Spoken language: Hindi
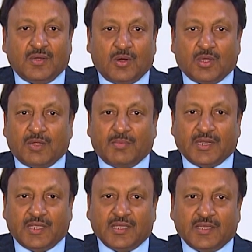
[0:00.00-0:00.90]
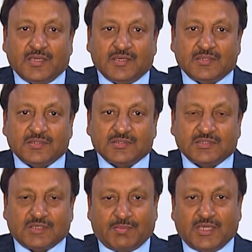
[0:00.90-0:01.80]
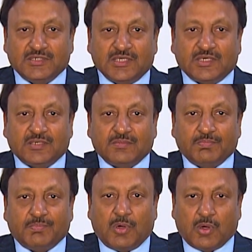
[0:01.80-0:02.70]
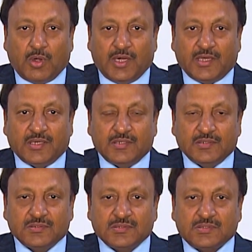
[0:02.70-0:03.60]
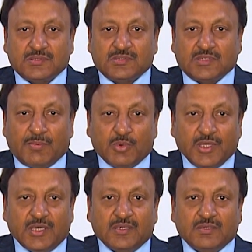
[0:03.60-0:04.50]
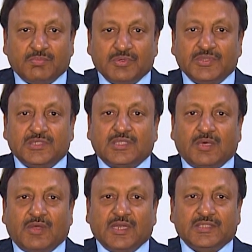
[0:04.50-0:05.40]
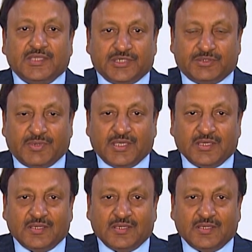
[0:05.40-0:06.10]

और हमारे सामाजिक भौगोलिक सामूहिक विविधता वाले देश में